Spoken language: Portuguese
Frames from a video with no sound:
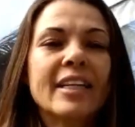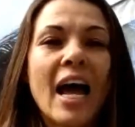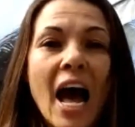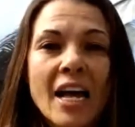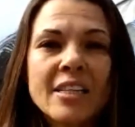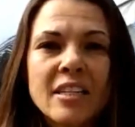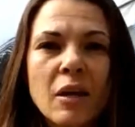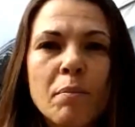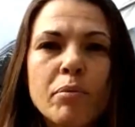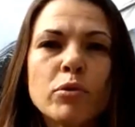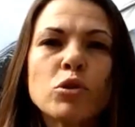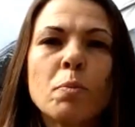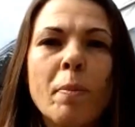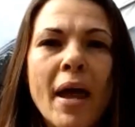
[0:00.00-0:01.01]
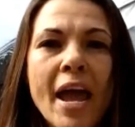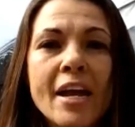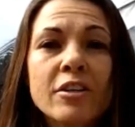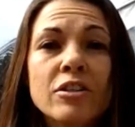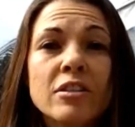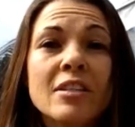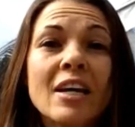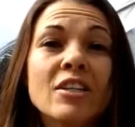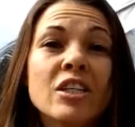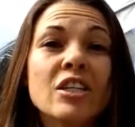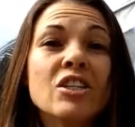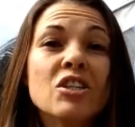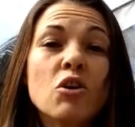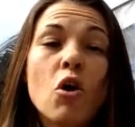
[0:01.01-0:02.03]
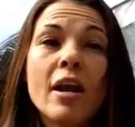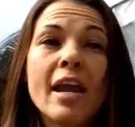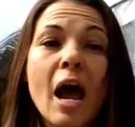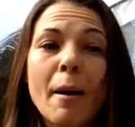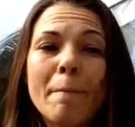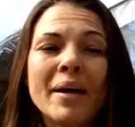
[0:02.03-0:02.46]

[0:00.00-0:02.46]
trazem para os peixes da gente olhar,